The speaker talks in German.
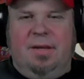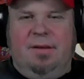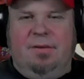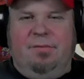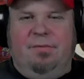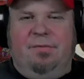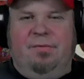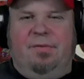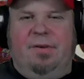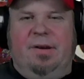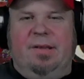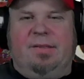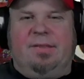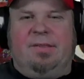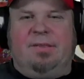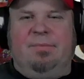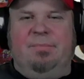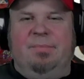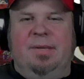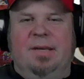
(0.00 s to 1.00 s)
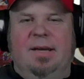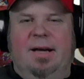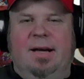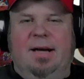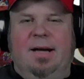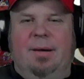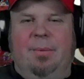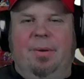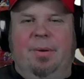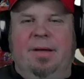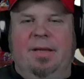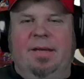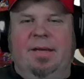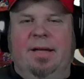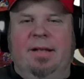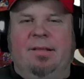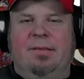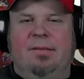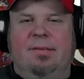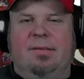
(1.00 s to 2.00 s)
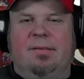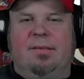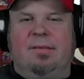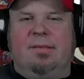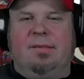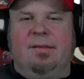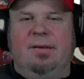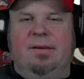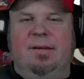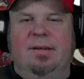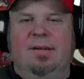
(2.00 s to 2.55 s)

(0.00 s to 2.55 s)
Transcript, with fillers: was mir aber jetzt